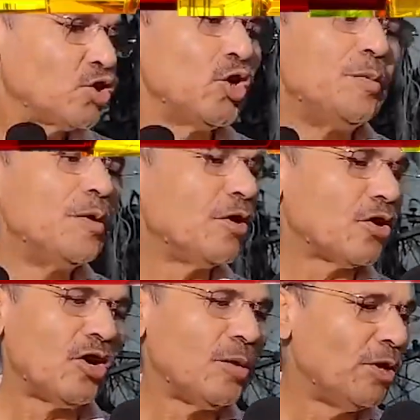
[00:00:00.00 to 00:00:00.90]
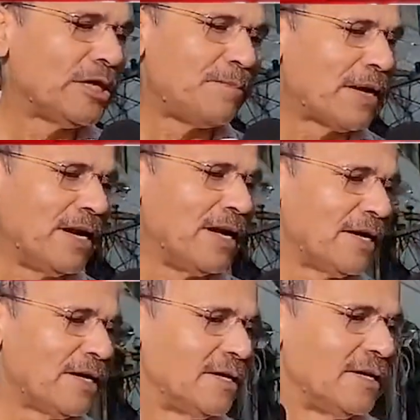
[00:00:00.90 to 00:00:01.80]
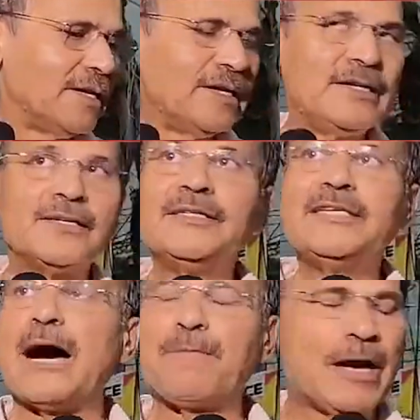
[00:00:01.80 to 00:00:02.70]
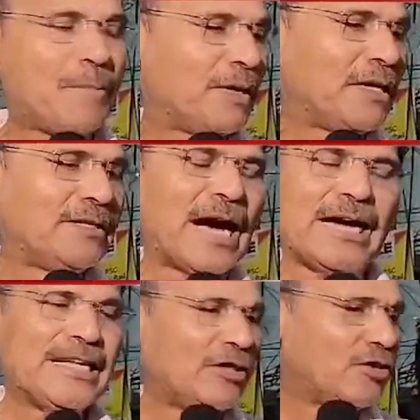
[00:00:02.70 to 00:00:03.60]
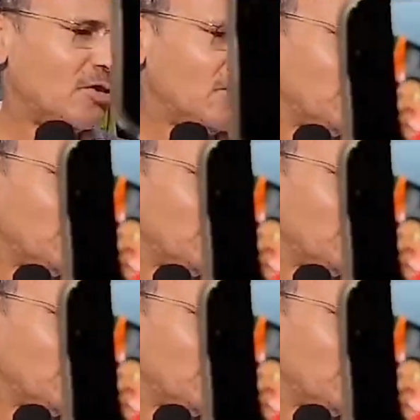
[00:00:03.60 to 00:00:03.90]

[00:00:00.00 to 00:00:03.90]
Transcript: সুপ্রিম কোর্ট কখনো বলতে পারে না যে আপনারা আপনাদের দায়ী দায়িত্ব